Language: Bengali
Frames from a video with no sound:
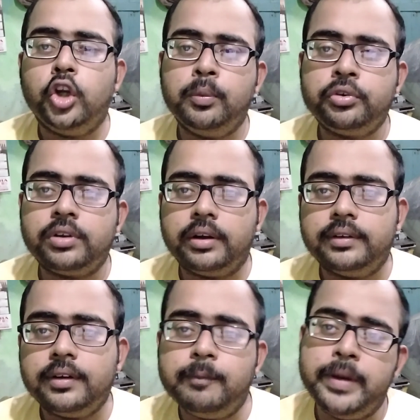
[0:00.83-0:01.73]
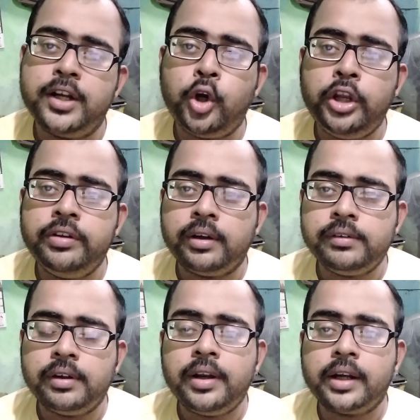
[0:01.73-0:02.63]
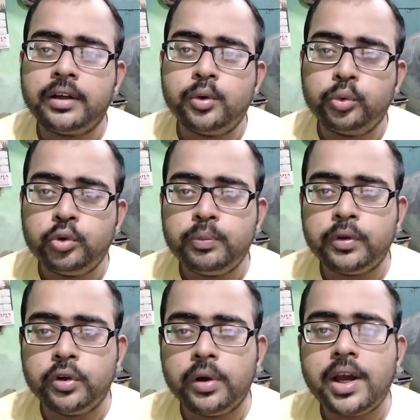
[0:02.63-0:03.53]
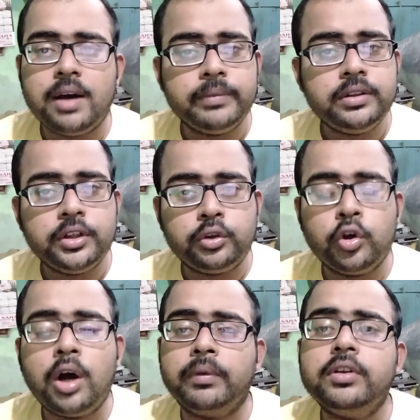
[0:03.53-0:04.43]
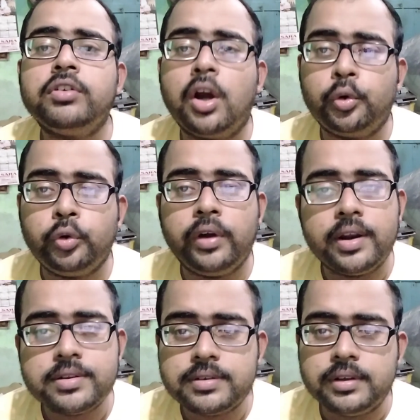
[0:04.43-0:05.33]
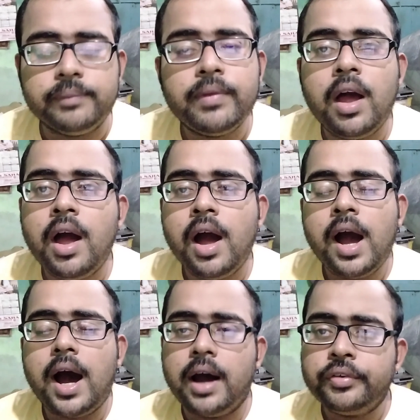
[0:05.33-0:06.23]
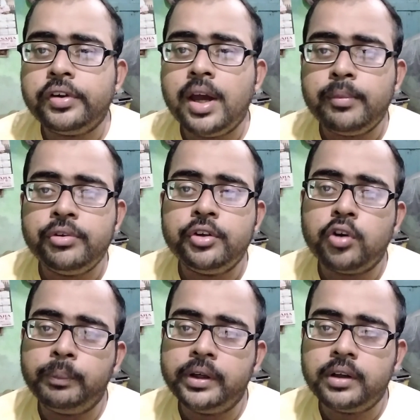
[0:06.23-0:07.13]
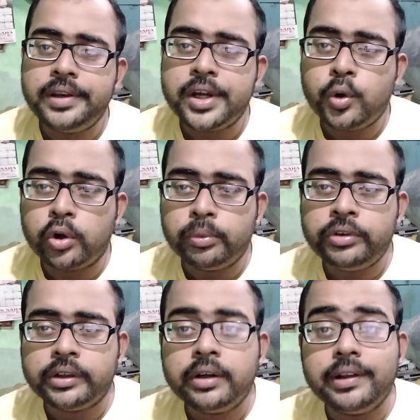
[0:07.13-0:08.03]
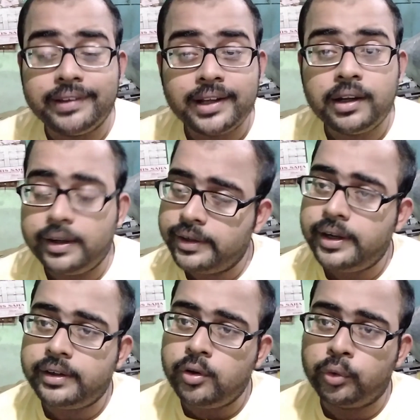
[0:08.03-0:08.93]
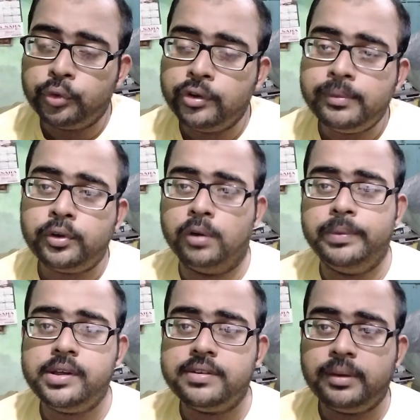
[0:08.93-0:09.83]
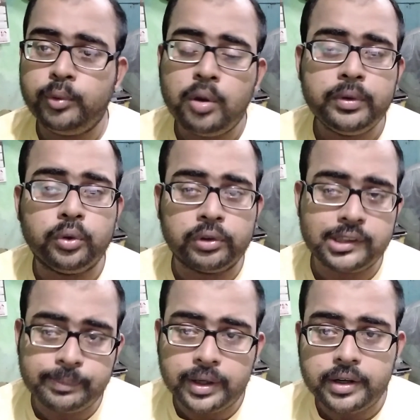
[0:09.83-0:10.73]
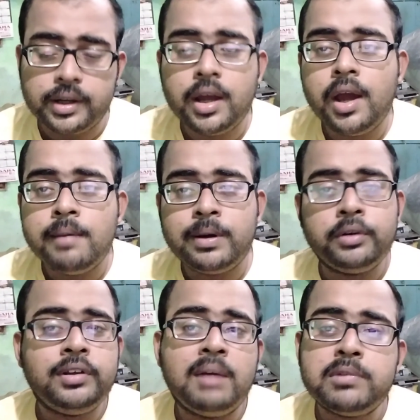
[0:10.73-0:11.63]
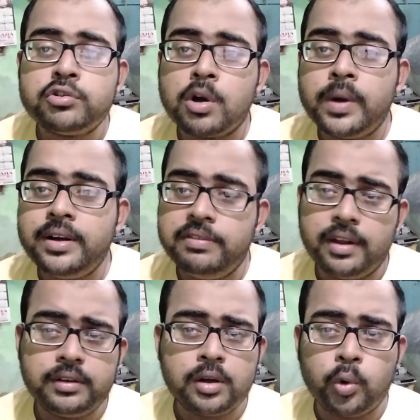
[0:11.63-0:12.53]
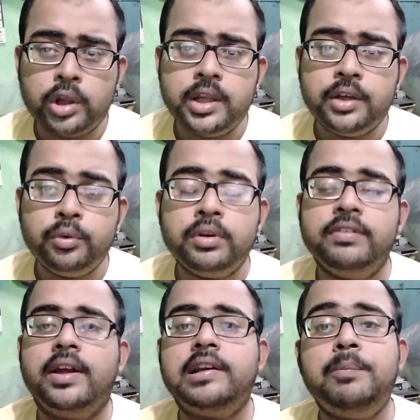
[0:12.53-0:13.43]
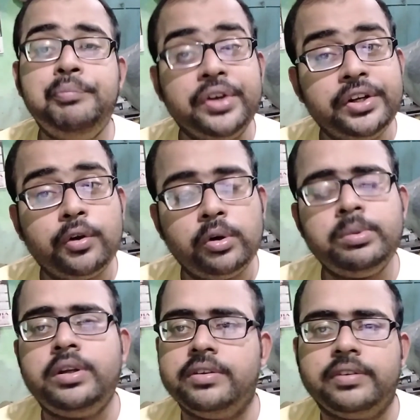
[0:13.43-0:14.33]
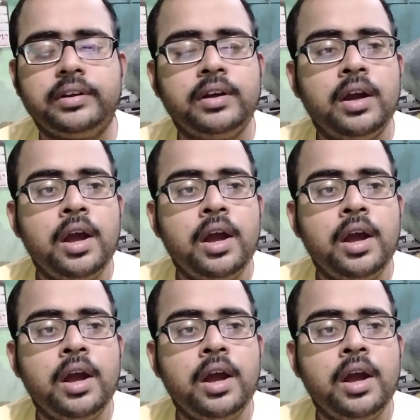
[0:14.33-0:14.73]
নমস্কার বেঙ্গলি জাংশনের একটা নতুন ভিডিওয়ে আমি তীর্থ আপনাদের স্বাগত জানাচ্ছি আজকে আমরা যে টপিকটা নিয়ে করব সেটা ডিজাইন লাইনের একটি অন্যতম টপিক হিসাবেও আমি ধরতে পারি তার হচ্ছে আমরা সবাই ডিজাইনটা করে নিই কিন্তু ডিজাইনটা প্রিন্ট করব কিসে